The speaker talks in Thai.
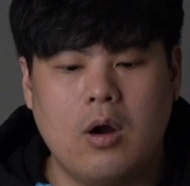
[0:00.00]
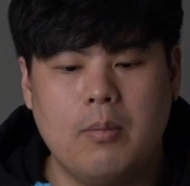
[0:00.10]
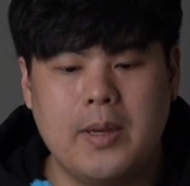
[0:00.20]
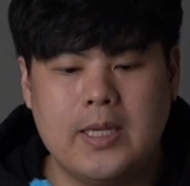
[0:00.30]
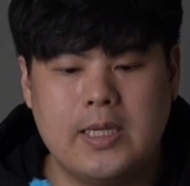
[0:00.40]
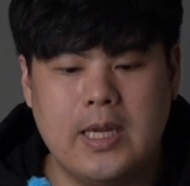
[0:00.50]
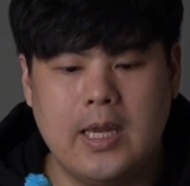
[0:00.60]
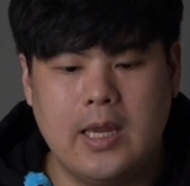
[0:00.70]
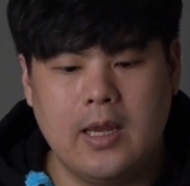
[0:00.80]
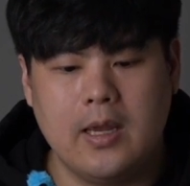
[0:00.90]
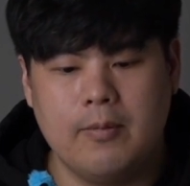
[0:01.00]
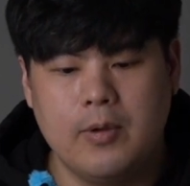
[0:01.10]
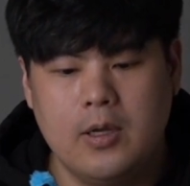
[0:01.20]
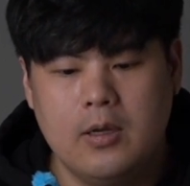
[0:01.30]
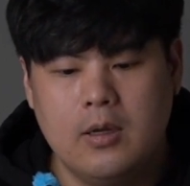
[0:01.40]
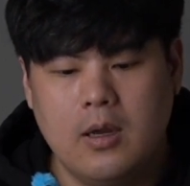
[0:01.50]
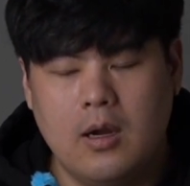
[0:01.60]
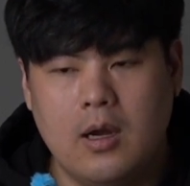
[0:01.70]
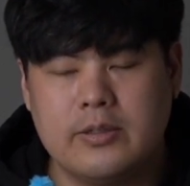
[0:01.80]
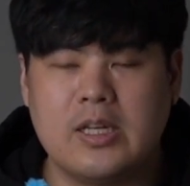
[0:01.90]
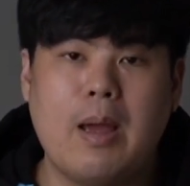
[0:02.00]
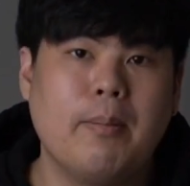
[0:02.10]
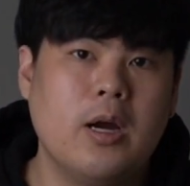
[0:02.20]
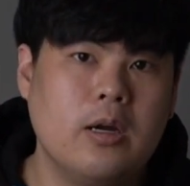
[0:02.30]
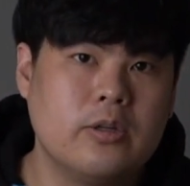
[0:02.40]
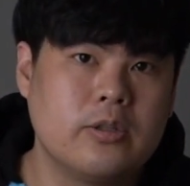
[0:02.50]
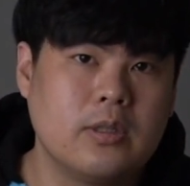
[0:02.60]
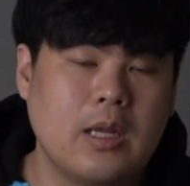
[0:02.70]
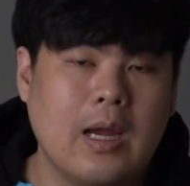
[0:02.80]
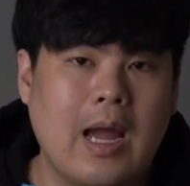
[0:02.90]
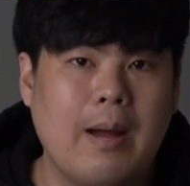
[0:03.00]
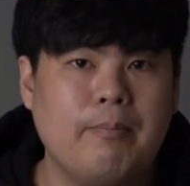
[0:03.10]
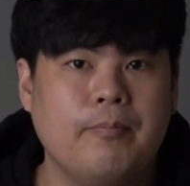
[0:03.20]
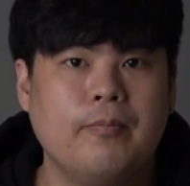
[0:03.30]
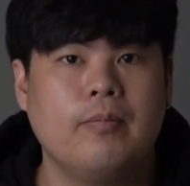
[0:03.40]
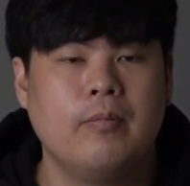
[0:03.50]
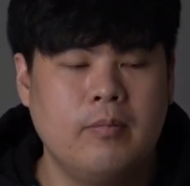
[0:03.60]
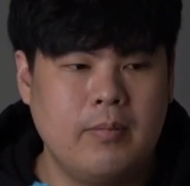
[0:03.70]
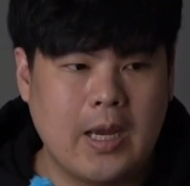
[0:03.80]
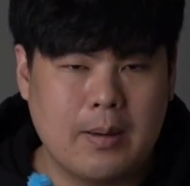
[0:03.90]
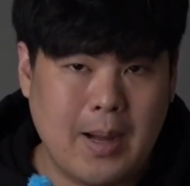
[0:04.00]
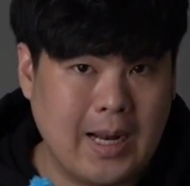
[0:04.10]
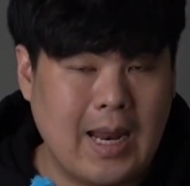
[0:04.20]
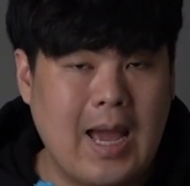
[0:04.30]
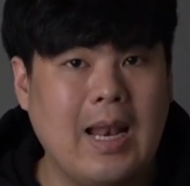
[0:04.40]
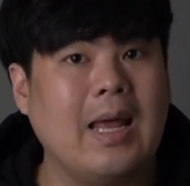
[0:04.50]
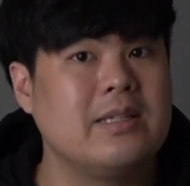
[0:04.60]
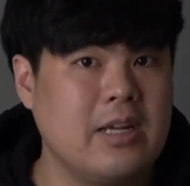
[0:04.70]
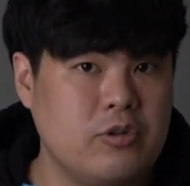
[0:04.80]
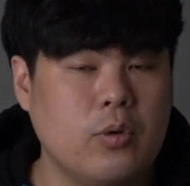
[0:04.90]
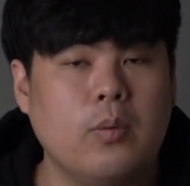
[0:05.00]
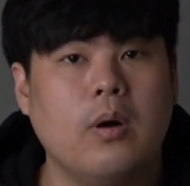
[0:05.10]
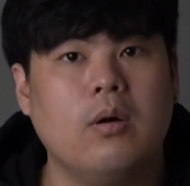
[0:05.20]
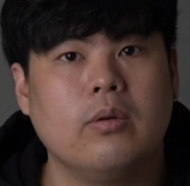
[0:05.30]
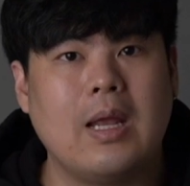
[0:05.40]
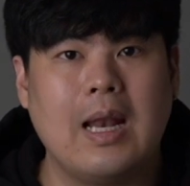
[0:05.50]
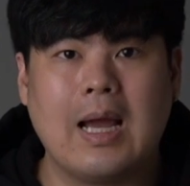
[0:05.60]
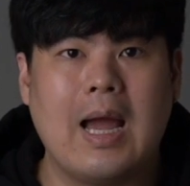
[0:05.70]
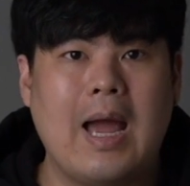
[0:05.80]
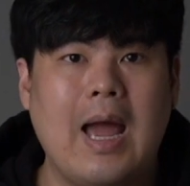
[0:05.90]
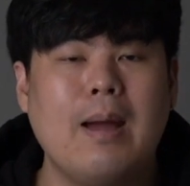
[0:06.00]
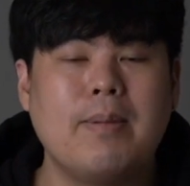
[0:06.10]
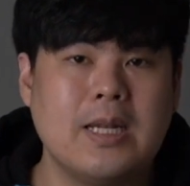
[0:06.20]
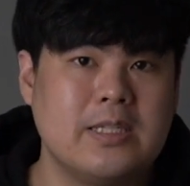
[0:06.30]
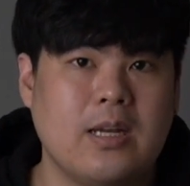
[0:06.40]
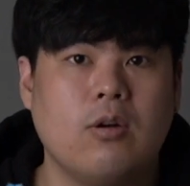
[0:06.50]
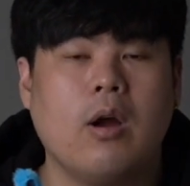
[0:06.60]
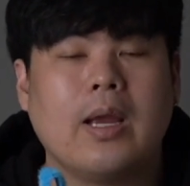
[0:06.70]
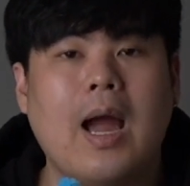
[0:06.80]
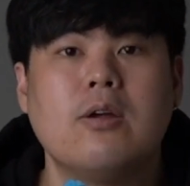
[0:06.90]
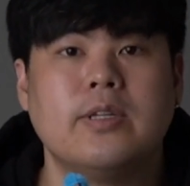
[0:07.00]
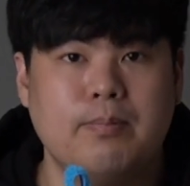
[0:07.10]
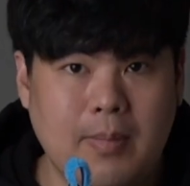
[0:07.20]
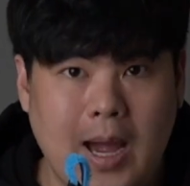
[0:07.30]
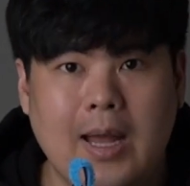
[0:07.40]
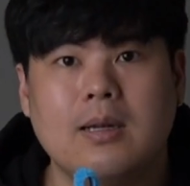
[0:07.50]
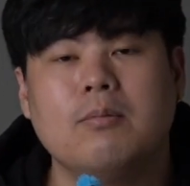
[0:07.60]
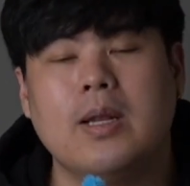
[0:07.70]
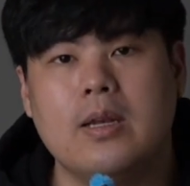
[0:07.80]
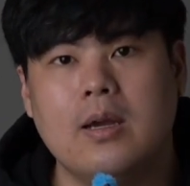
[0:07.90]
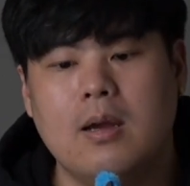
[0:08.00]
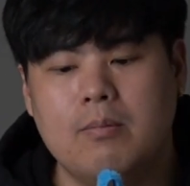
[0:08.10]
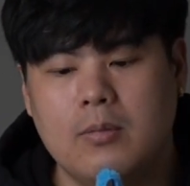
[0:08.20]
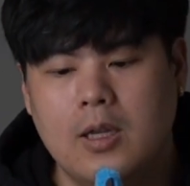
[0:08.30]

ก็มีที่ Slammers นะครับเมกะบางนาและ Central World ในราคา 5,790 บาทเหมือนเดิม